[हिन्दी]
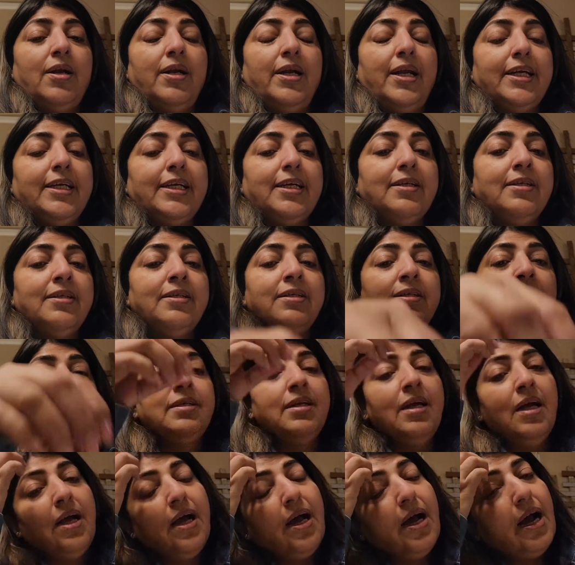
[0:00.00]

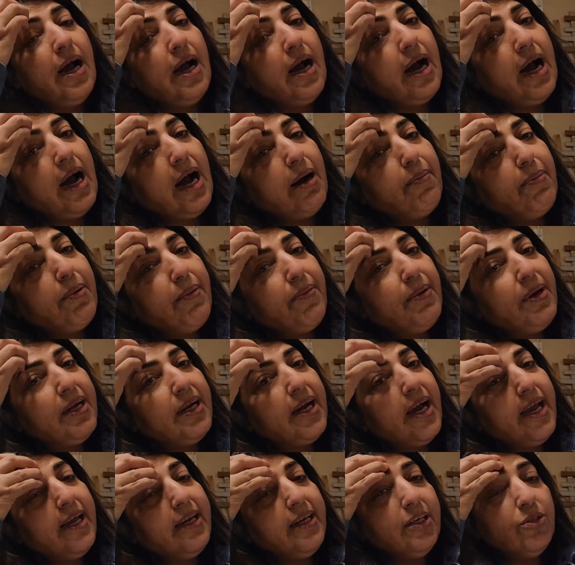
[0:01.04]
लेकिन आप अब
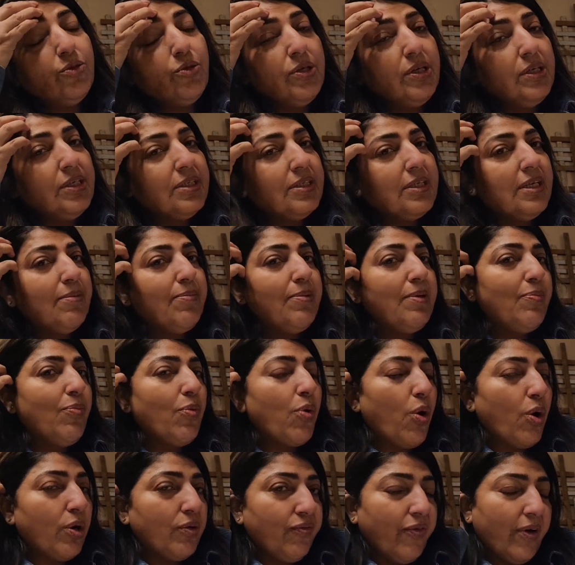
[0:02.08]
लगाएंगे तो इससे भी
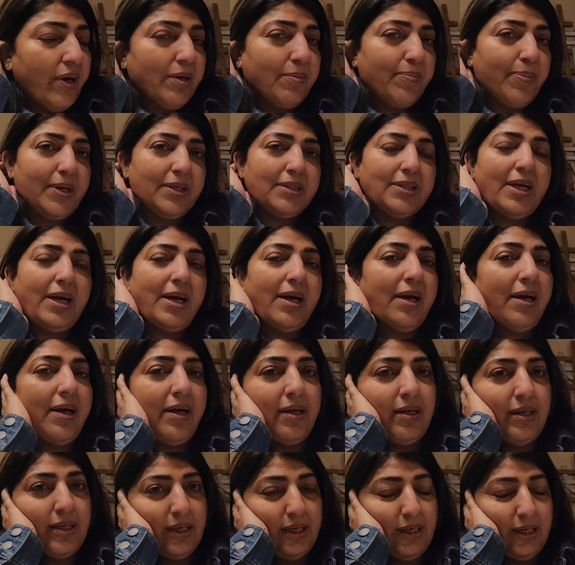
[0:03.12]
बहुत फ़र्क पड़ता है
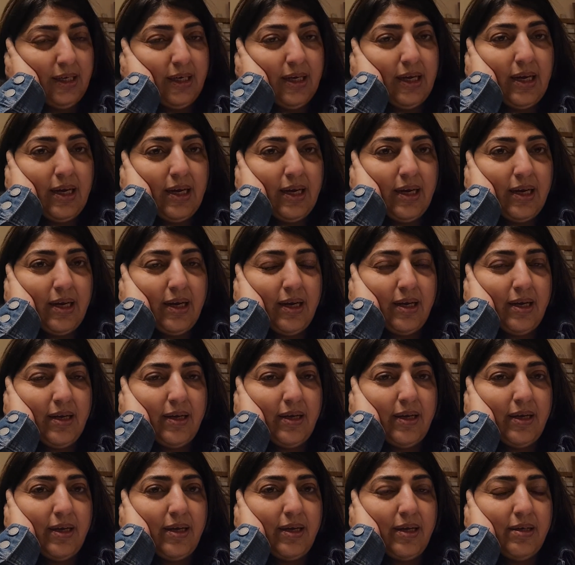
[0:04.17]

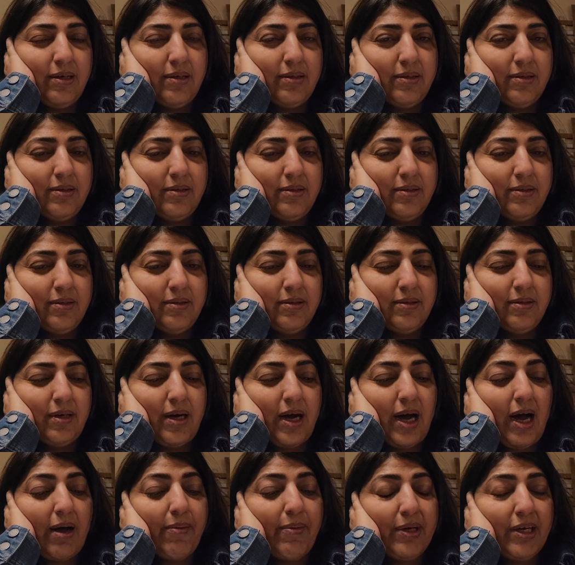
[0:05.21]
कि
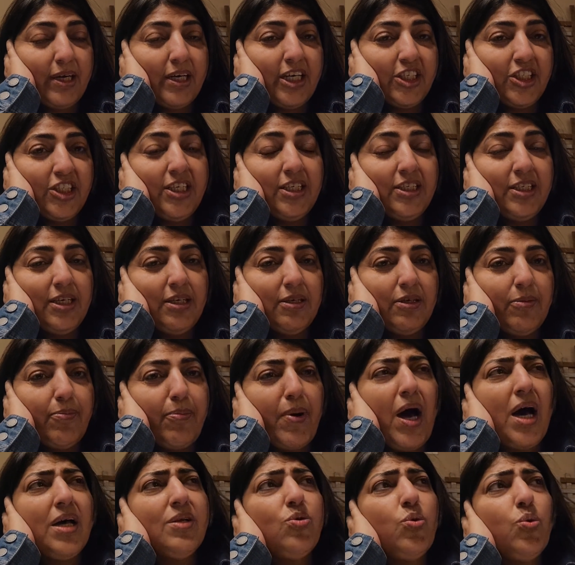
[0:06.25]
आप अगर अच्छी चीज़ें
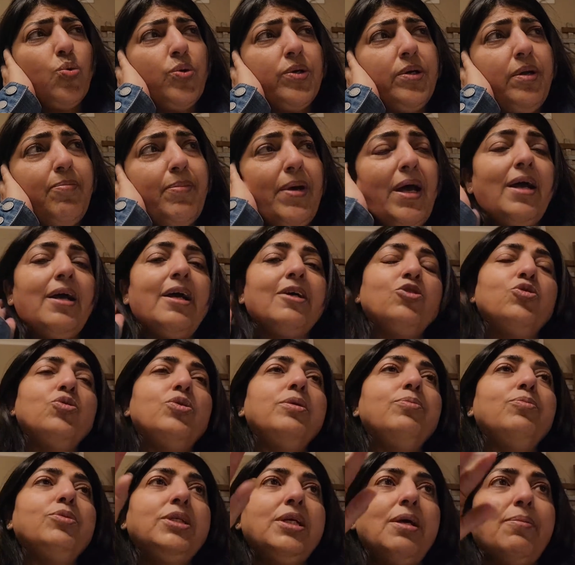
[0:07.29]
बाद लोगों ने मैं
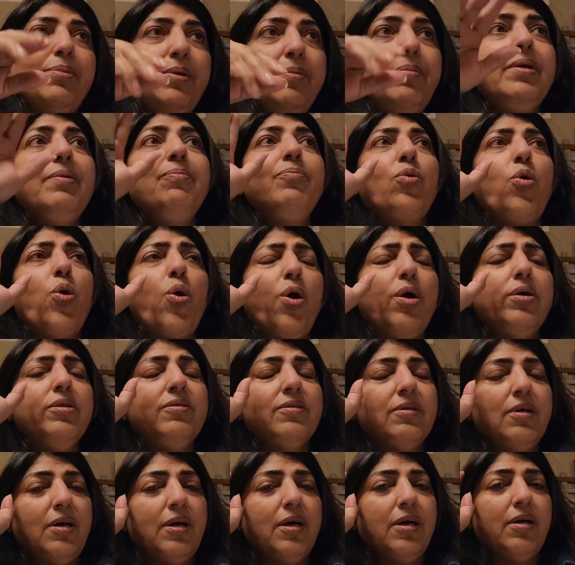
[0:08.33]
एक्चुअली मुझे अभी भी
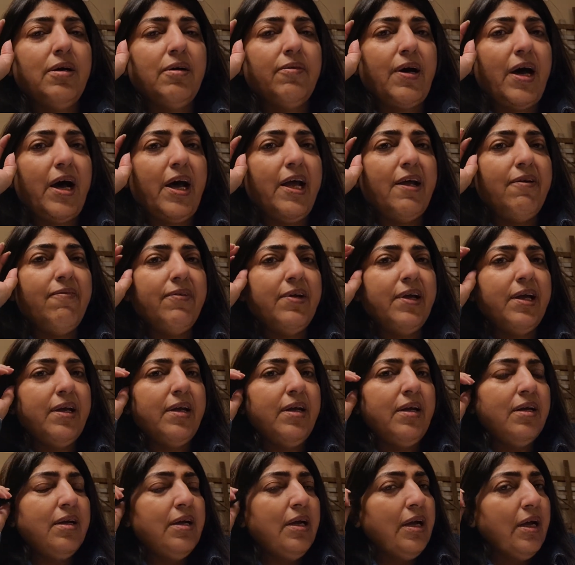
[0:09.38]
बहुत आए हुए
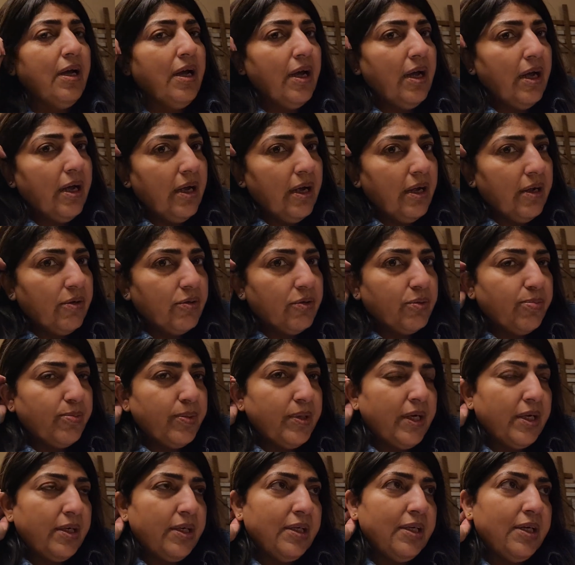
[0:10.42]
हैं
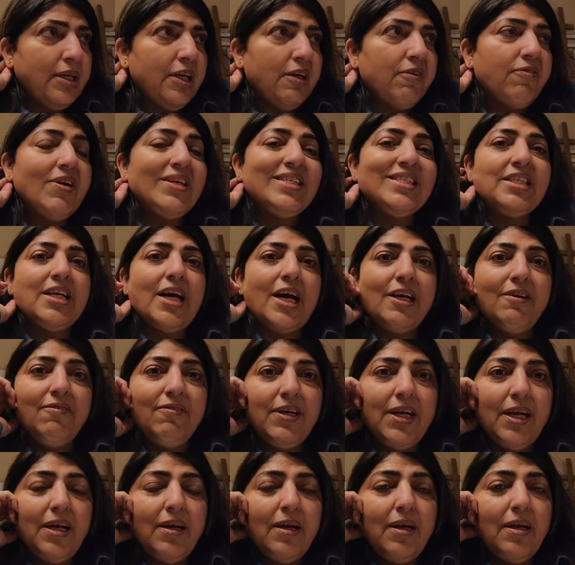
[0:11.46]
उसमें यानी कि रिक्वेस्ट आई
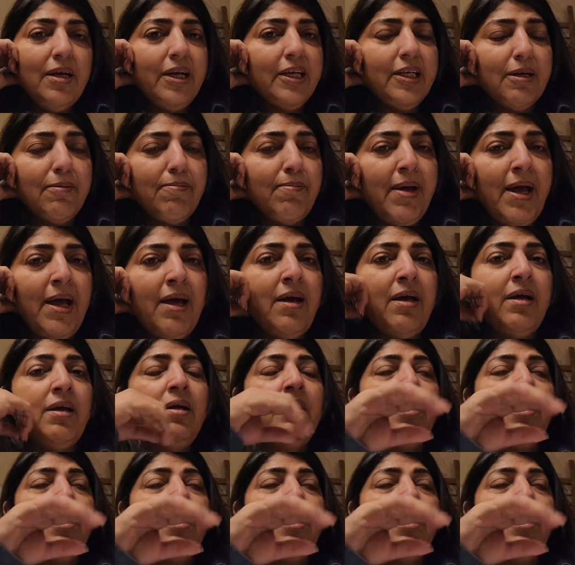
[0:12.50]
हुई है लेकिन मैं